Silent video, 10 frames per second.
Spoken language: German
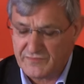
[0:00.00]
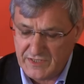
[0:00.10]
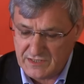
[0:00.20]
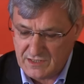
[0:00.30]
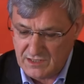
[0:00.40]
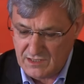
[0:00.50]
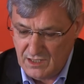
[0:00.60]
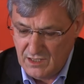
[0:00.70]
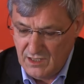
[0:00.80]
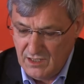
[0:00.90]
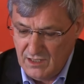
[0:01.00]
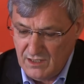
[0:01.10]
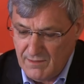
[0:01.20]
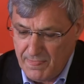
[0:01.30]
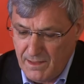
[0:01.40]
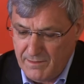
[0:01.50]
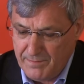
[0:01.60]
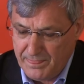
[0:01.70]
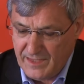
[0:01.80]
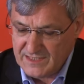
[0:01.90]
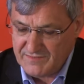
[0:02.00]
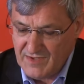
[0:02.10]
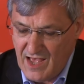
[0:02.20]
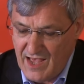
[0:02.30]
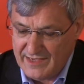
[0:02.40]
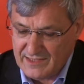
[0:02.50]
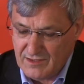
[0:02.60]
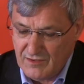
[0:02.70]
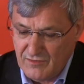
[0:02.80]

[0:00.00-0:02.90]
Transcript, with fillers: wichtig, dass wir ein